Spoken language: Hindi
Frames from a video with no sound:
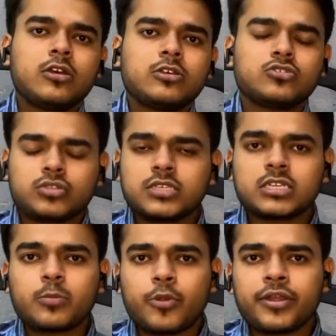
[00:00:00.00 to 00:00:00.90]
जो तीसरा
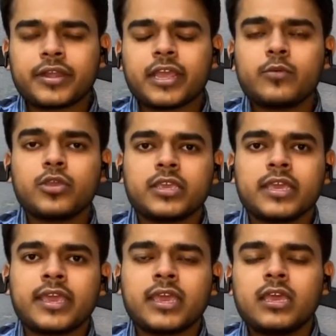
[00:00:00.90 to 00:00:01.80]
पॉइंट है वो
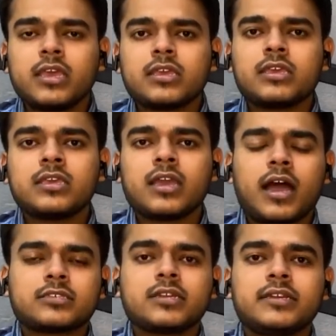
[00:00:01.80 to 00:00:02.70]
ये है कि
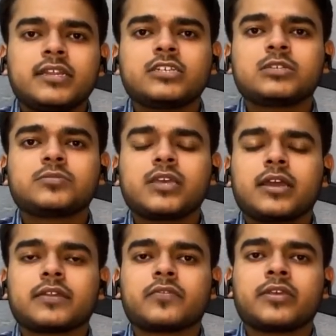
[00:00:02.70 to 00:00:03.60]
आजकल डीलरशिप्स क्या
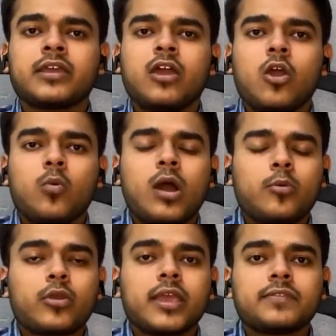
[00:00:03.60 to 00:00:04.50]
करती हैं वो आपको
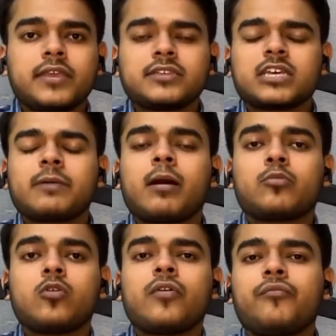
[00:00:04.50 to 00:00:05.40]
कहते हैं कि सर हम
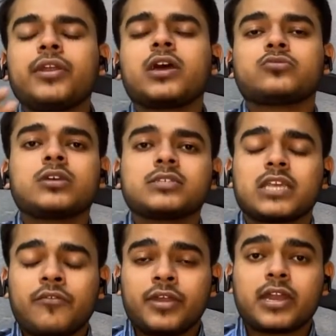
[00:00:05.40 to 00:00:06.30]
आपको फिफ्टी थाउजेंड का
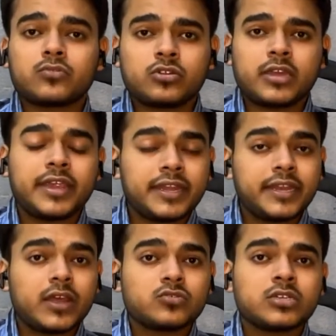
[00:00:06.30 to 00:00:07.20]
सेवेंटी थाउजेंड का एट्टी
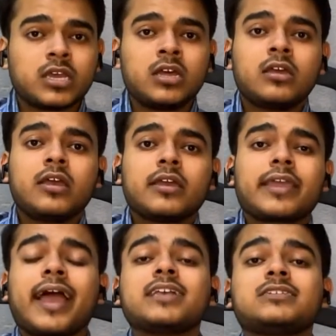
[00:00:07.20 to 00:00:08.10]
थाउजेंड का
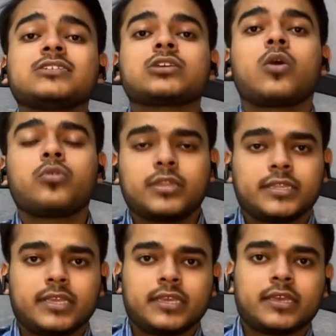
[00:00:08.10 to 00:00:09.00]
कैश डिस्काउंट दे
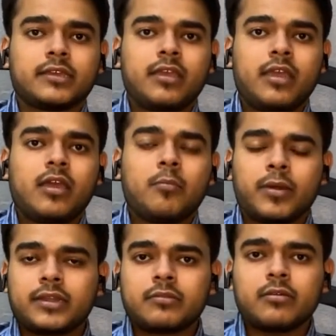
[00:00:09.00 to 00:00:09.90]
देंगे
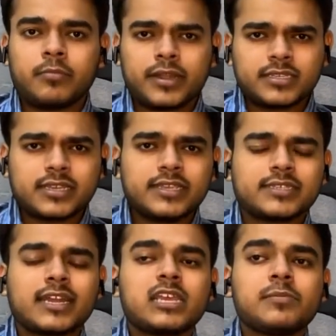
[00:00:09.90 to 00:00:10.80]
बट बट इसका
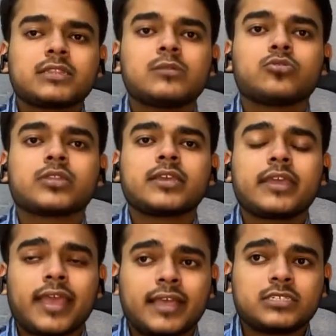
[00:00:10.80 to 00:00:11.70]
एग्जैक्टली मतलब होता है कि
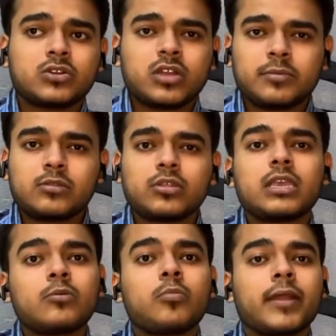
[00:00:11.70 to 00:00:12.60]
कैश डिस्काउंट ये मतलब देखिए
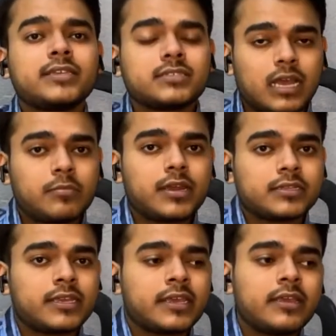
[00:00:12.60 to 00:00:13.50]
आपको प्राइस कम कर
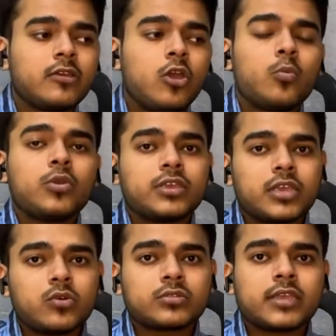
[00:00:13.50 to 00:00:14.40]
देंगे वो ये
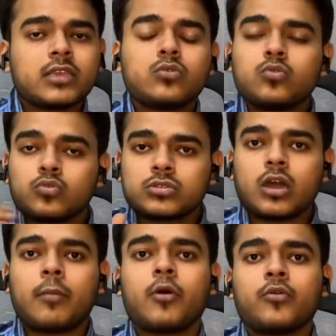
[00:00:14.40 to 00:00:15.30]
होता है कि उस
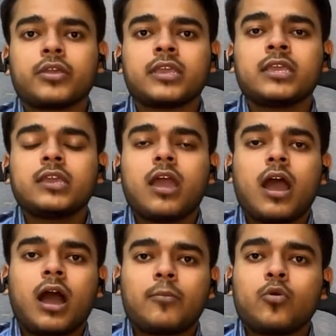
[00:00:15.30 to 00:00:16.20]
अमाउंट की
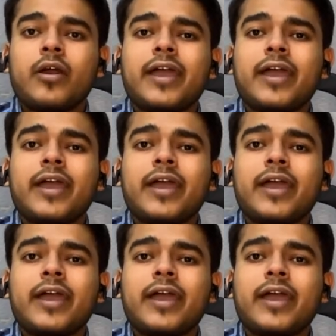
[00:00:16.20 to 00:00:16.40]
आपको